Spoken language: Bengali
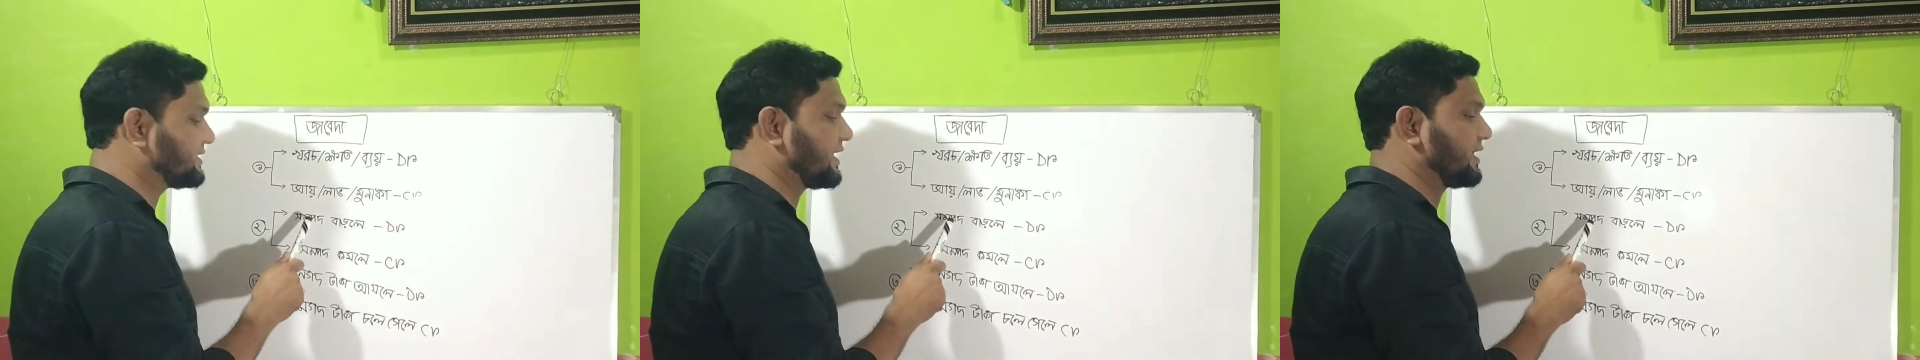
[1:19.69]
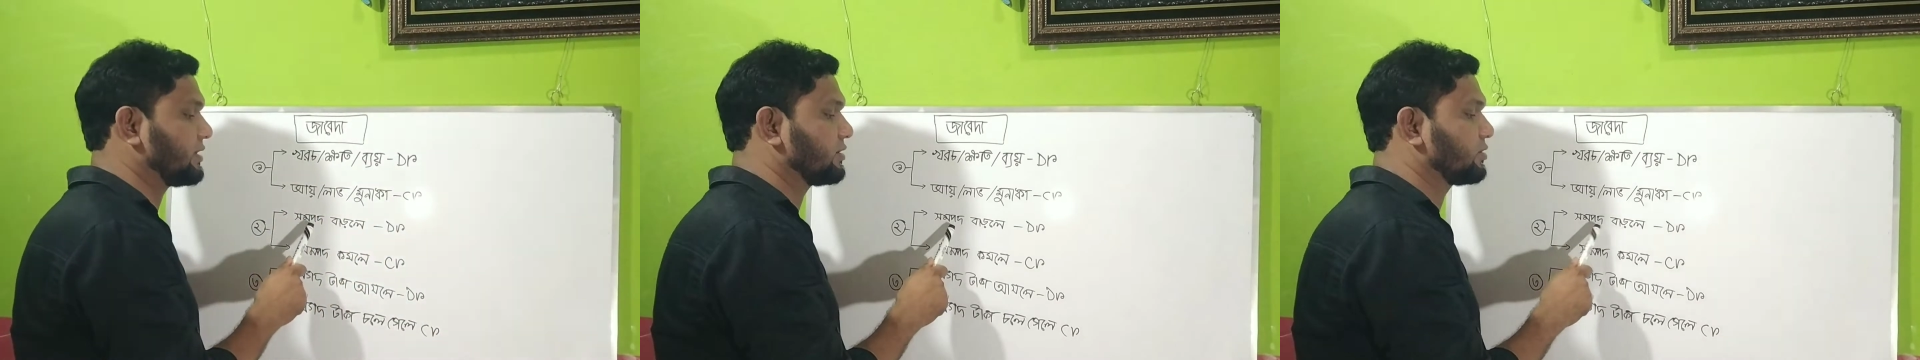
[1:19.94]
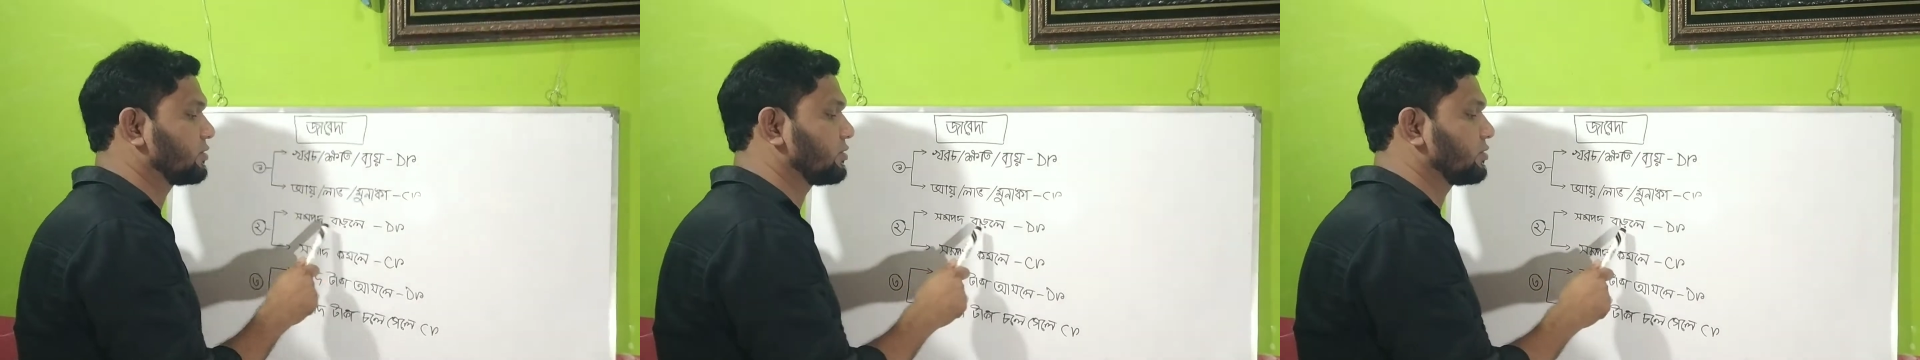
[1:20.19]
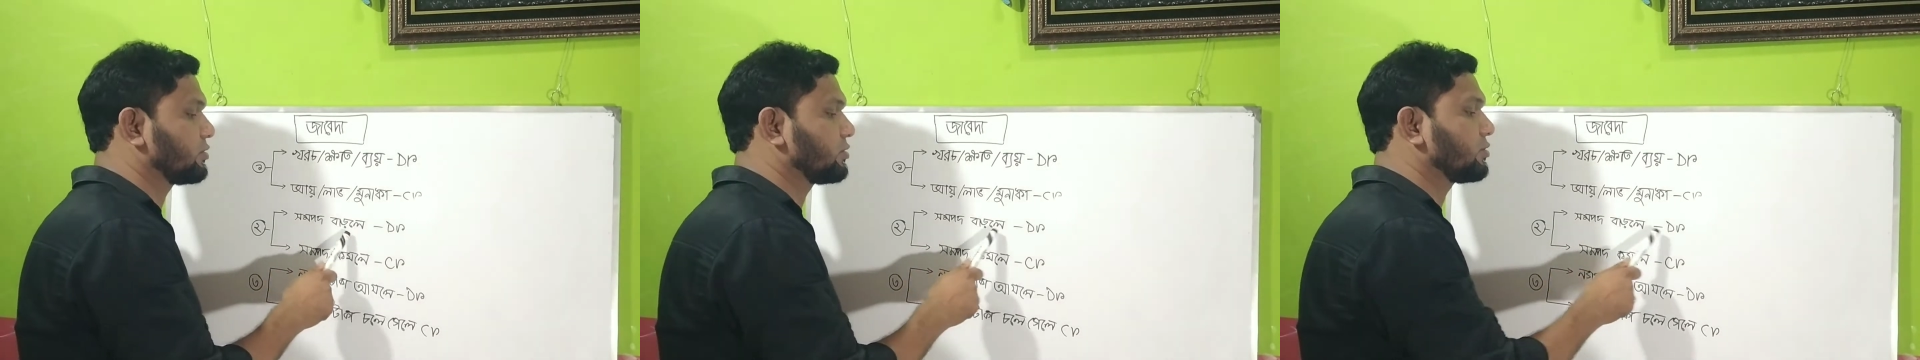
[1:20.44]
যায়
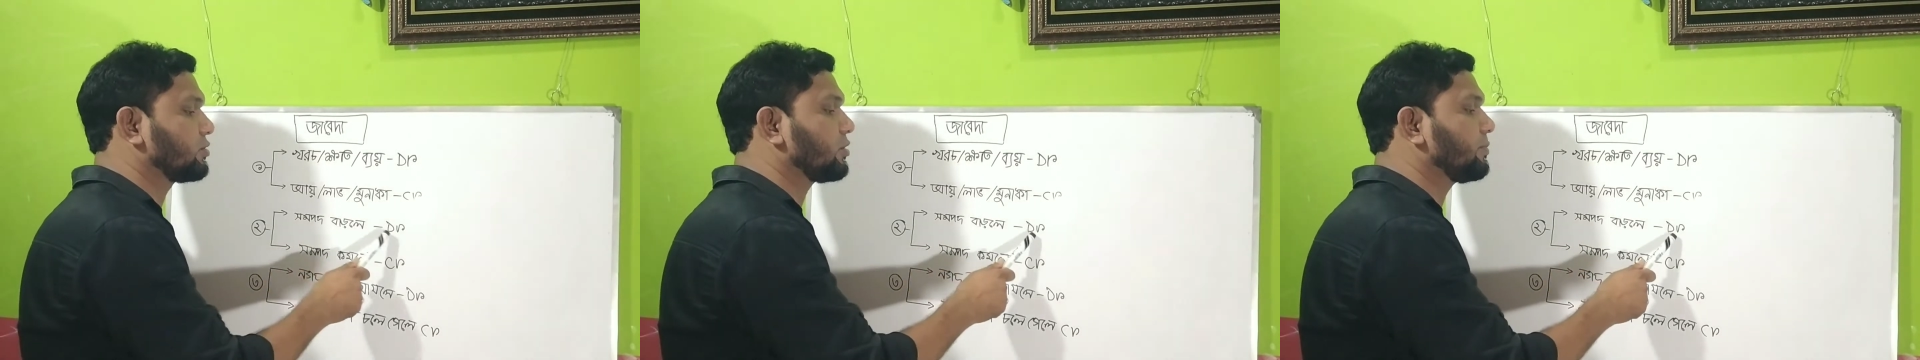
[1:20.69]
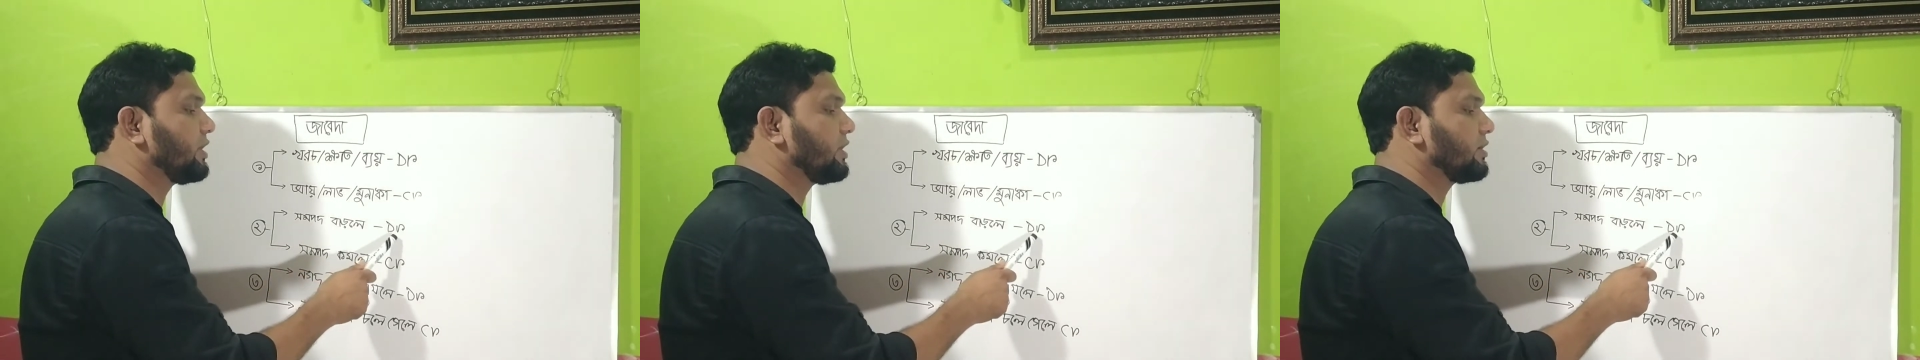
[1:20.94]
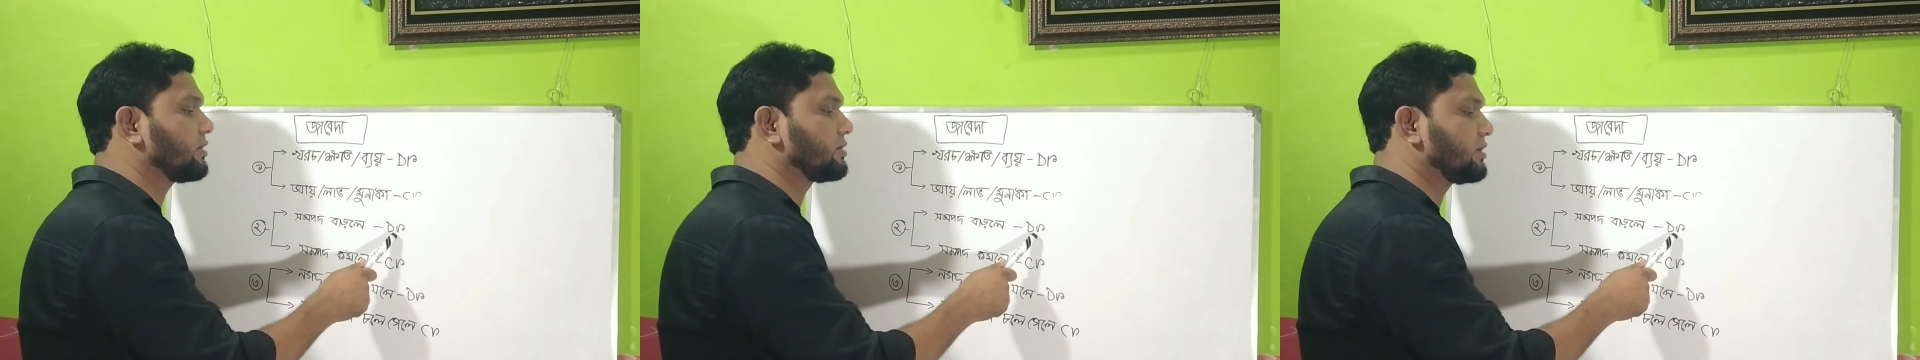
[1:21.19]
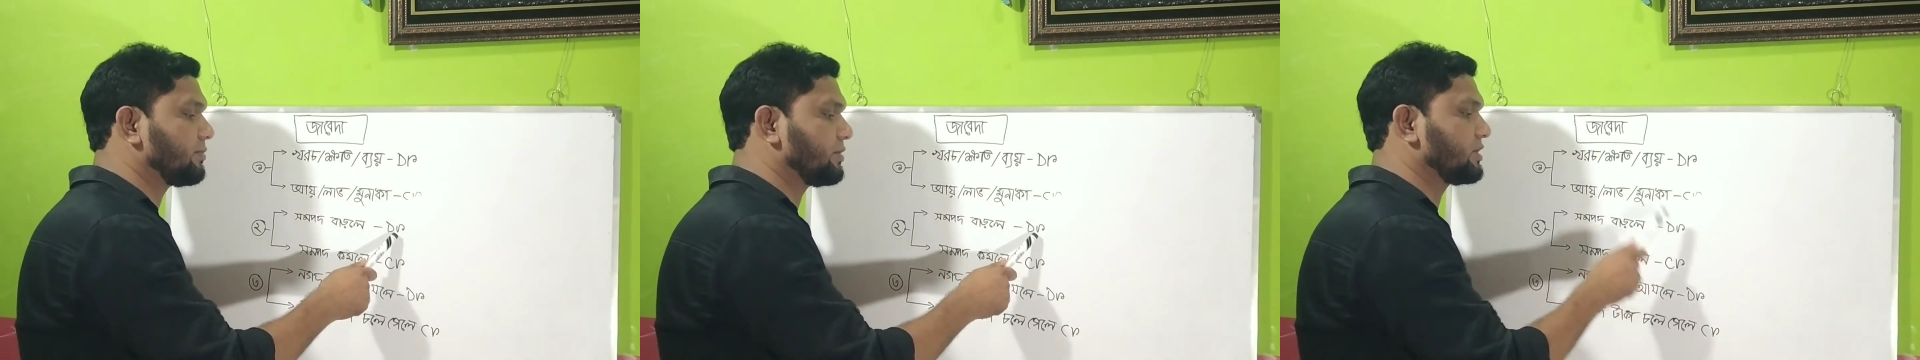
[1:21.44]
তবে
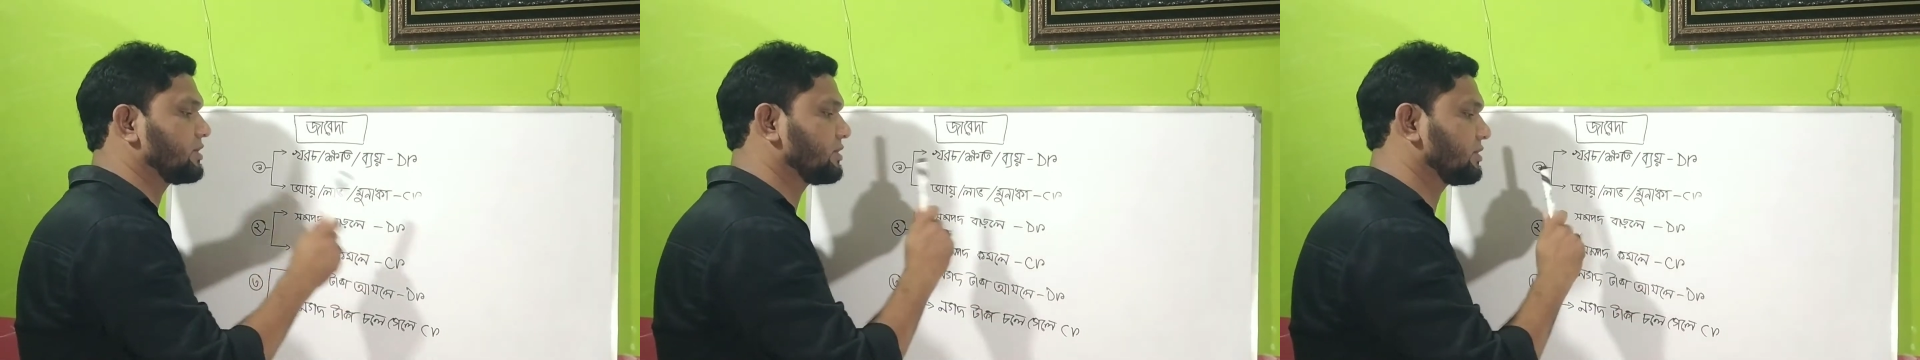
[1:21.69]
ডেবিট